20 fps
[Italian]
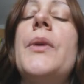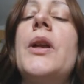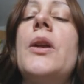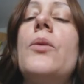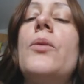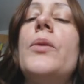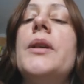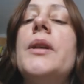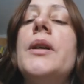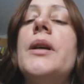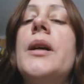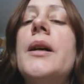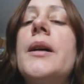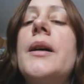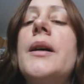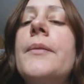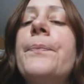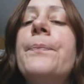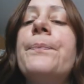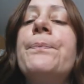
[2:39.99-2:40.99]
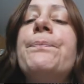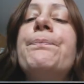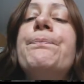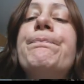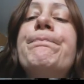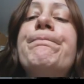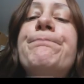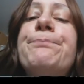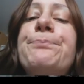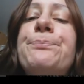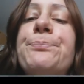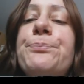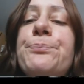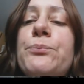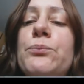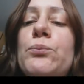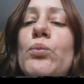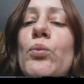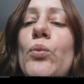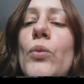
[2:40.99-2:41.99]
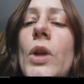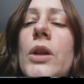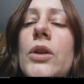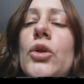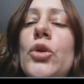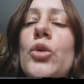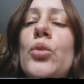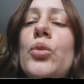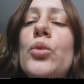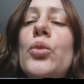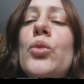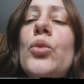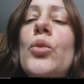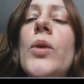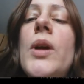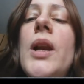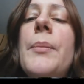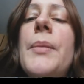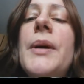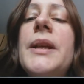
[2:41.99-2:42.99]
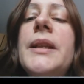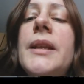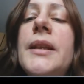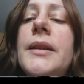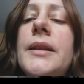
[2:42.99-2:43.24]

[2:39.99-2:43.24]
mm, quella patente di guida.